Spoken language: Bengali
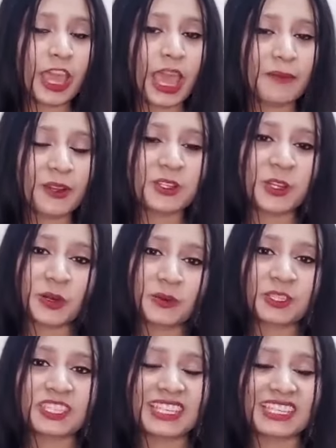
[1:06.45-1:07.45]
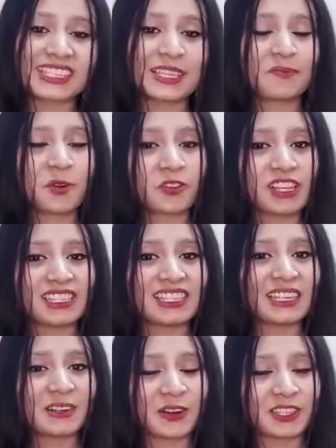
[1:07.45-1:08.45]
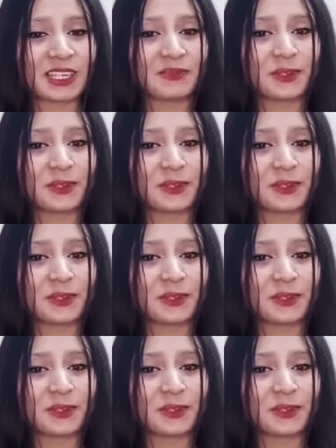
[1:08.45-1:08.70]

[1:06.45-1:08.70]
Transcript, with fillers: এবং সর্বশেষ যে প্রোফাইলটি নিয়ে কথা